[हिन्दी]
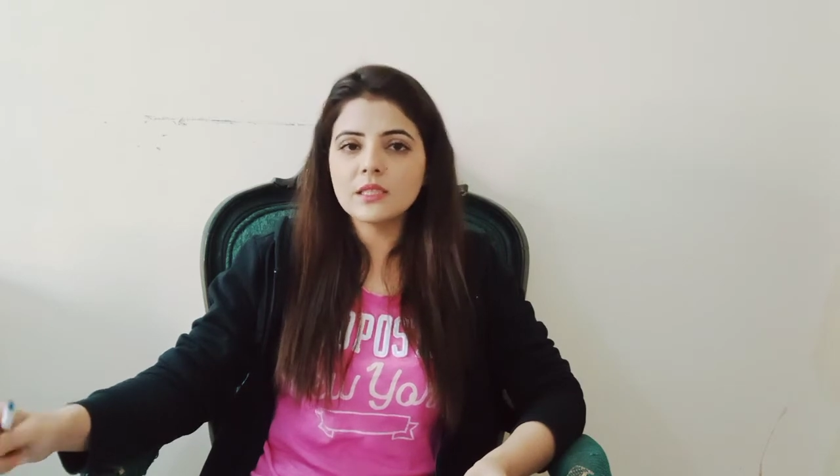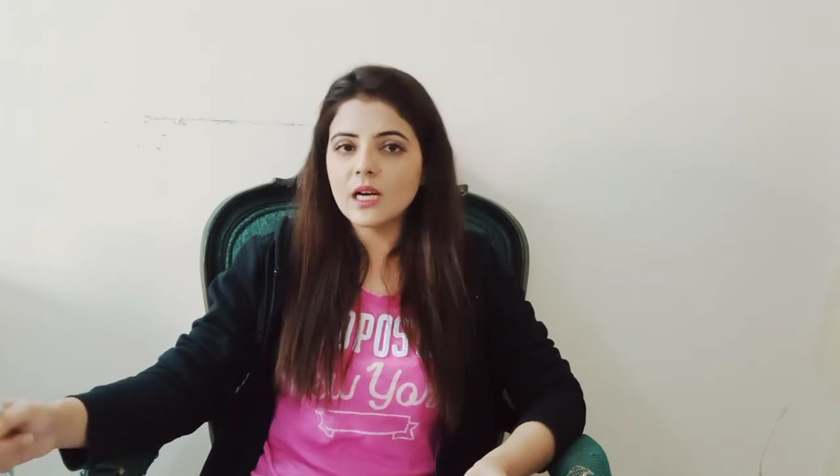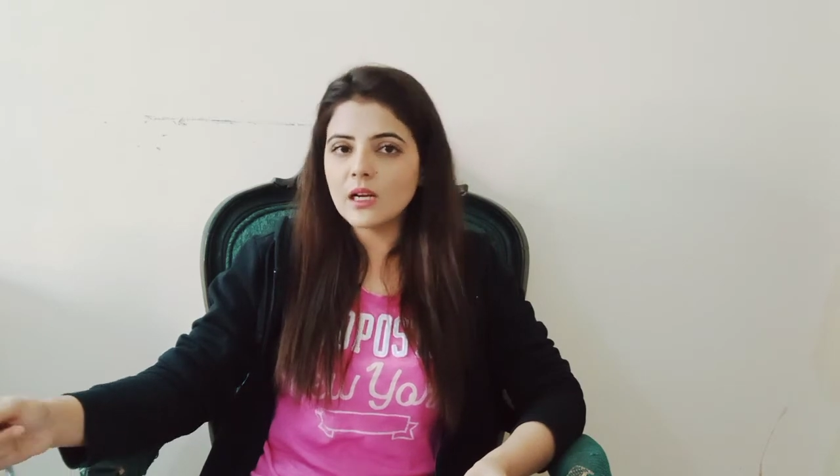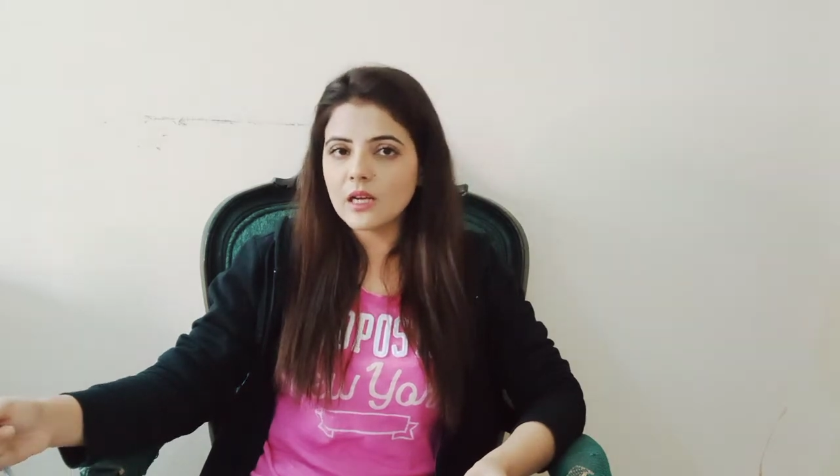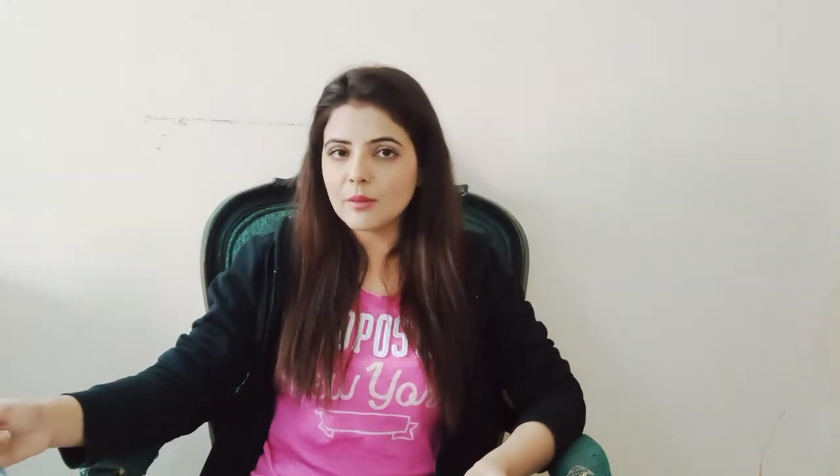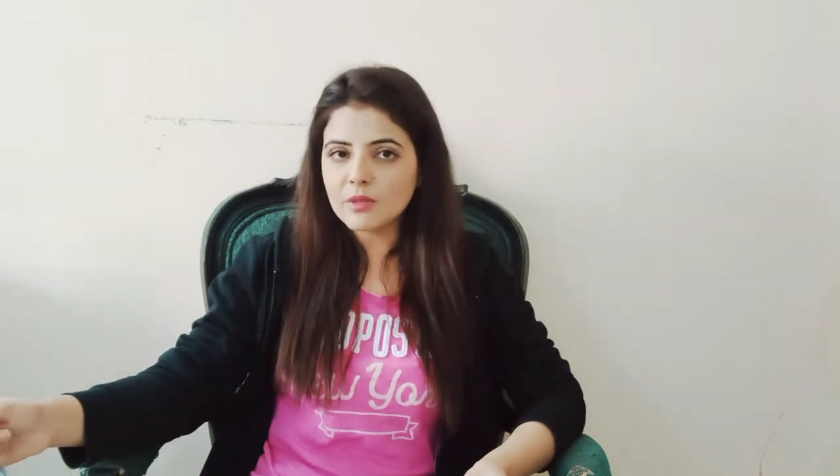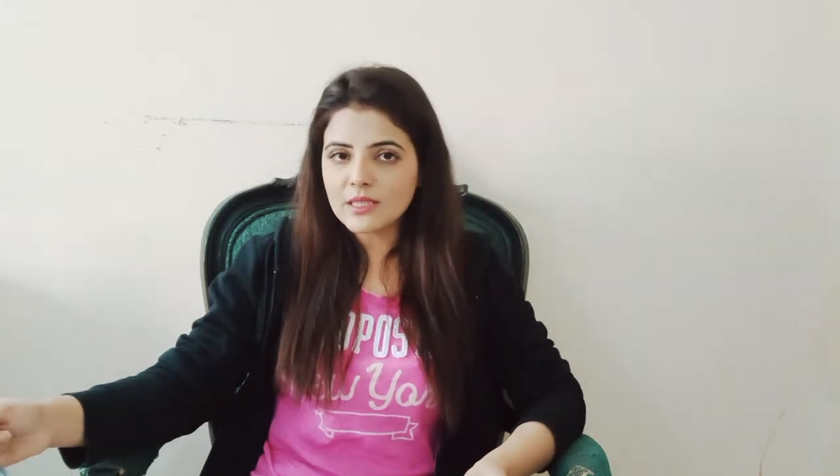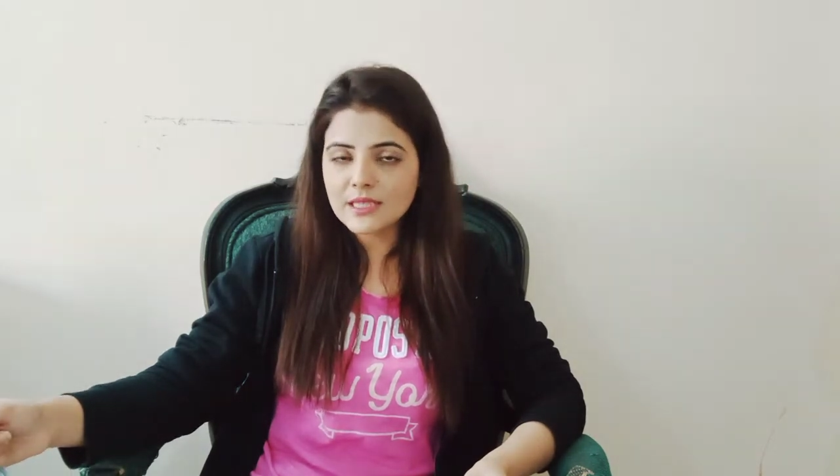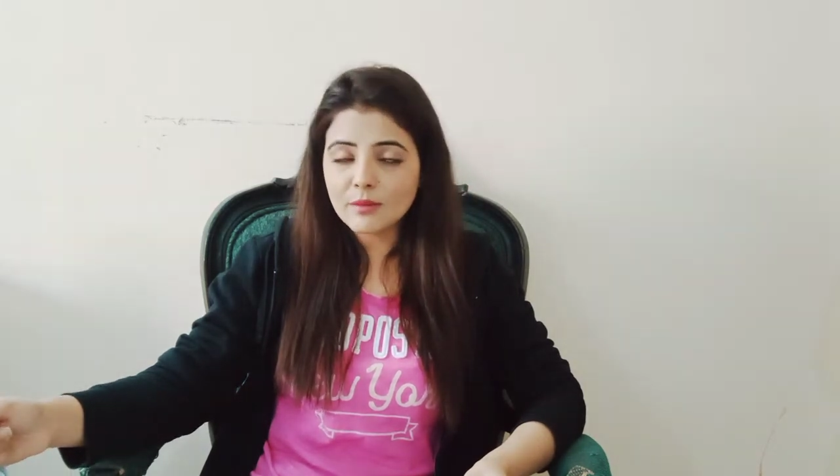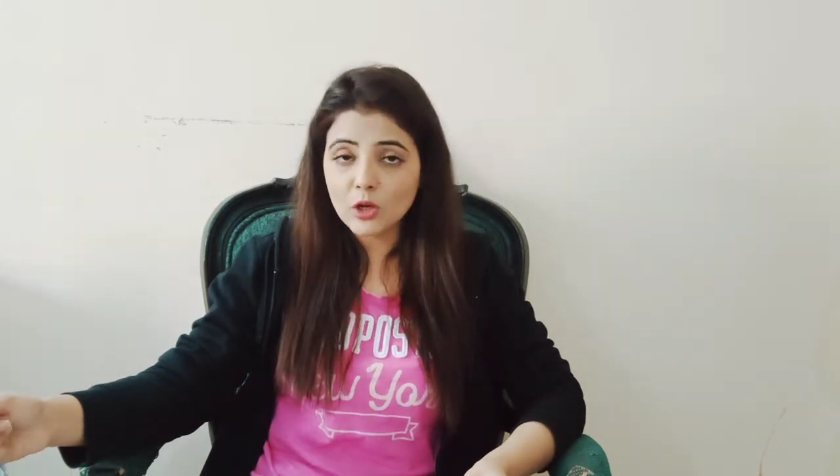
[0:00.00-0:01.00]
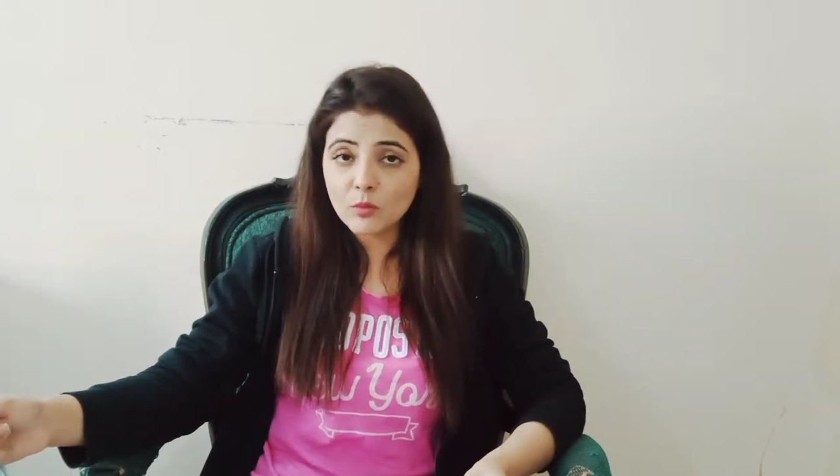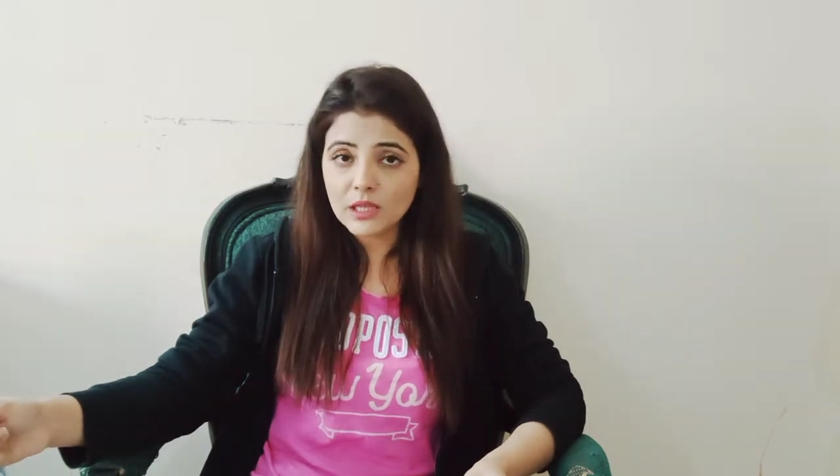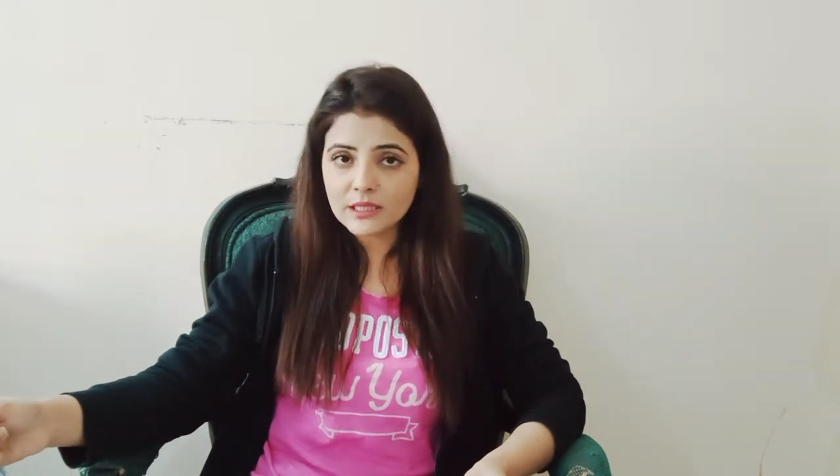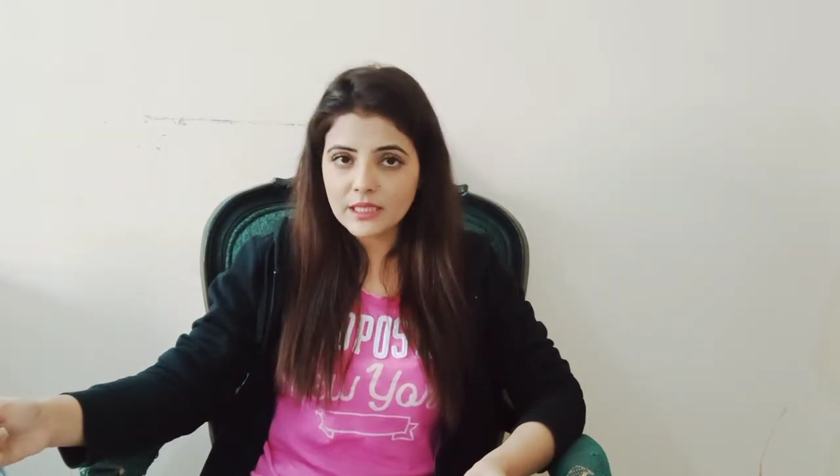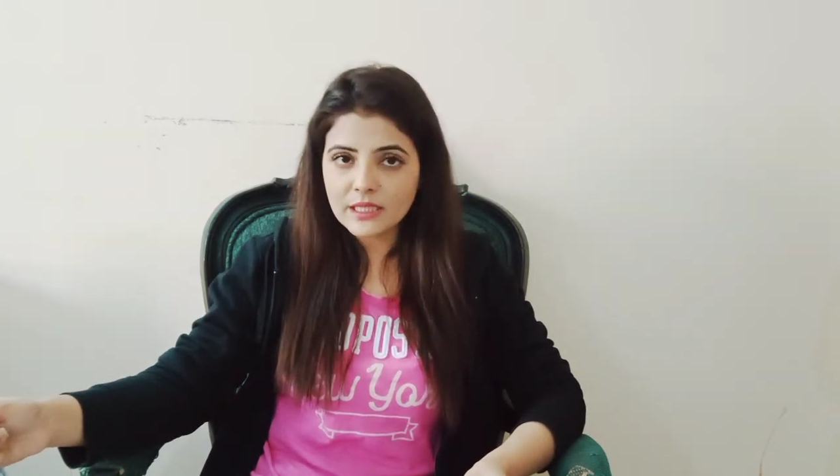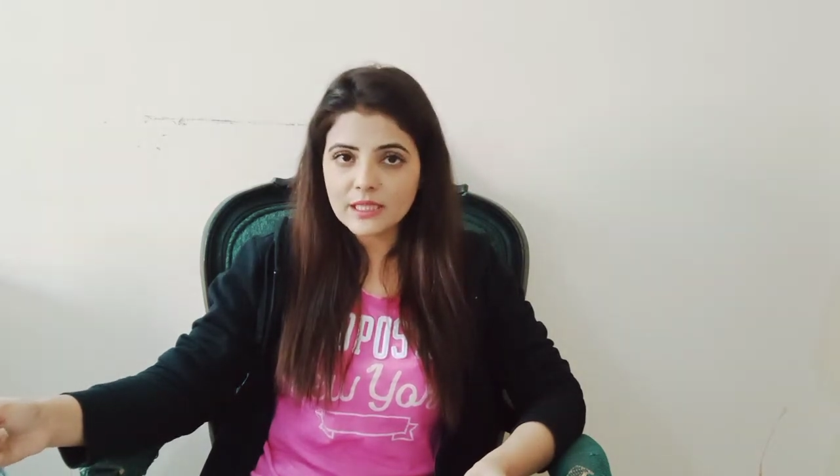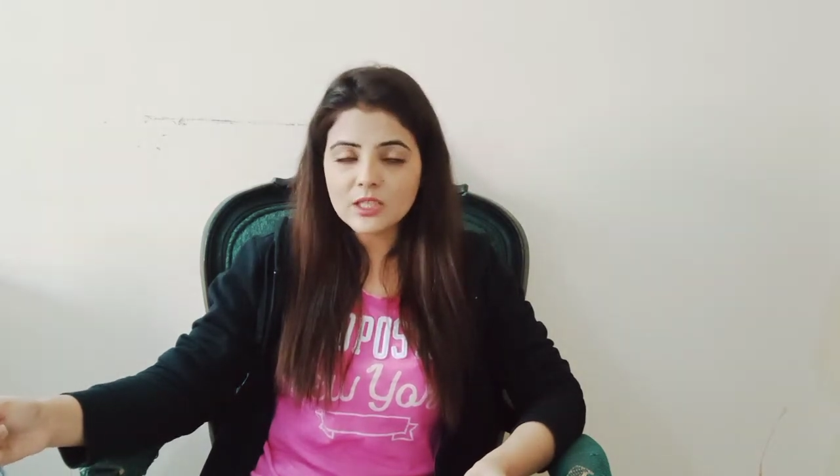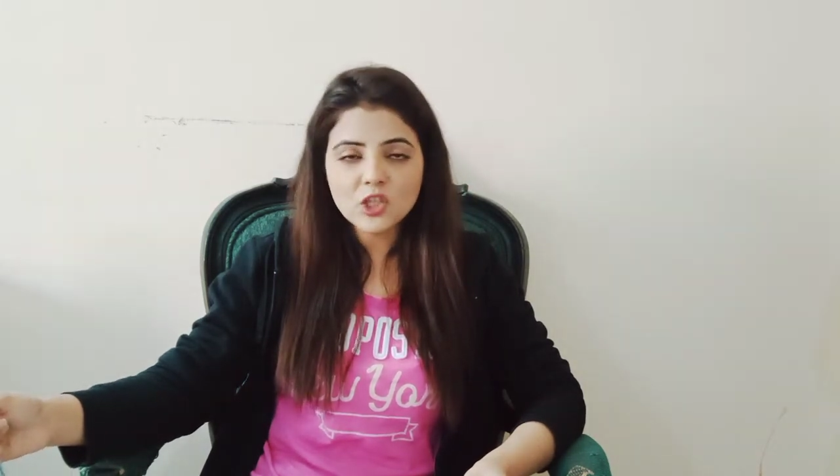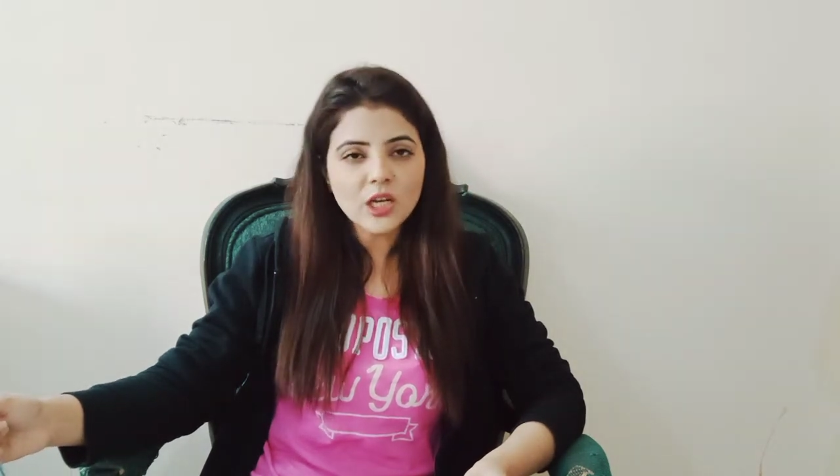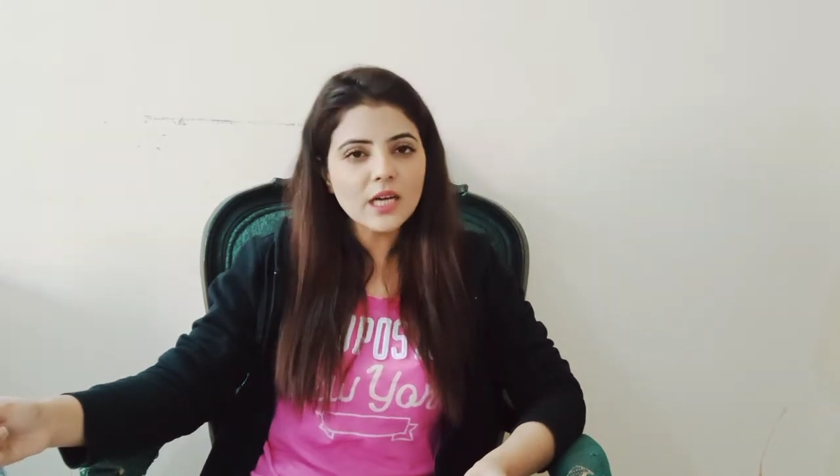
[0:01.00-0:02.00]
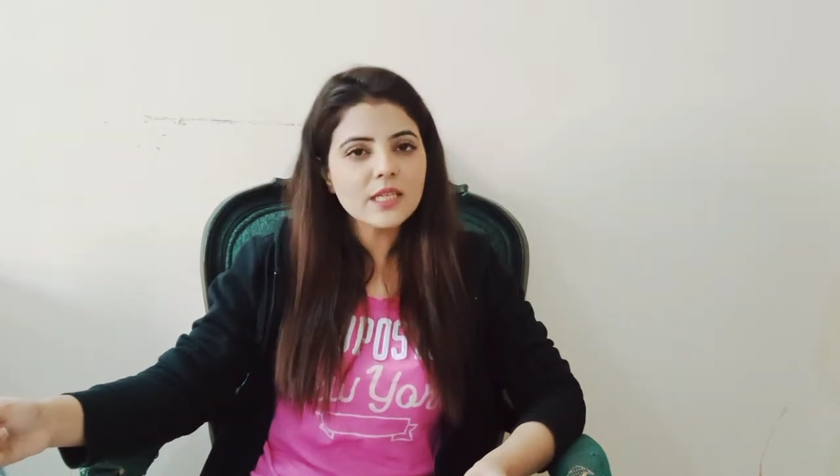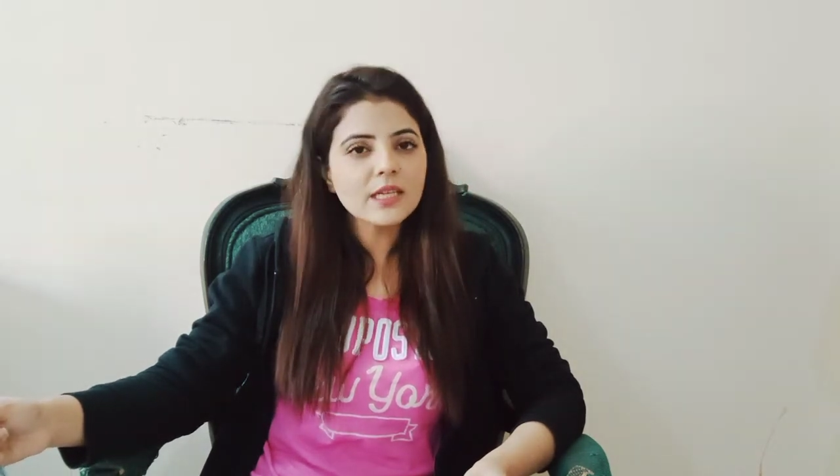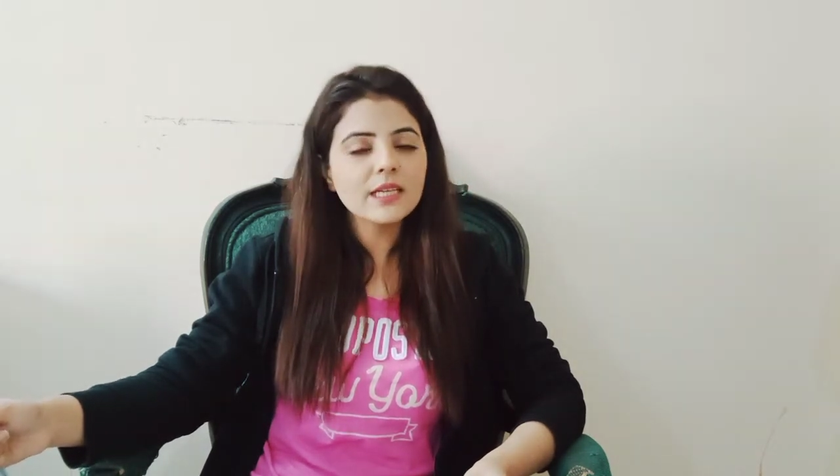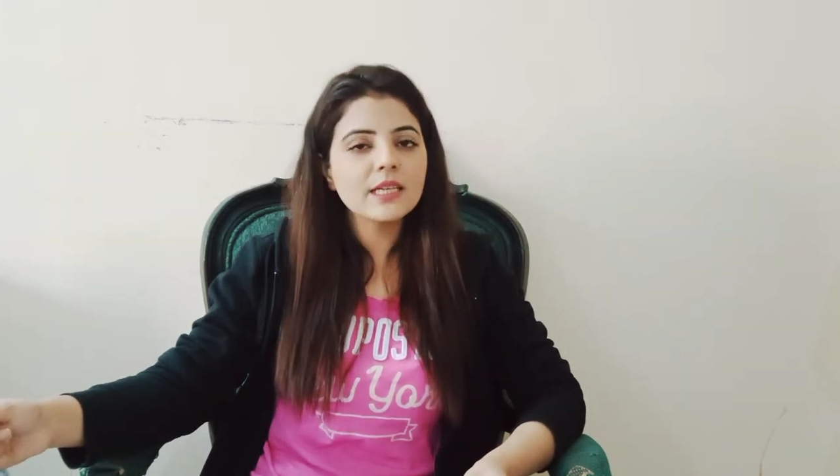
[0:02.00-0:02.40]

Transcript: या एमरट से मालूम लेकर शारजा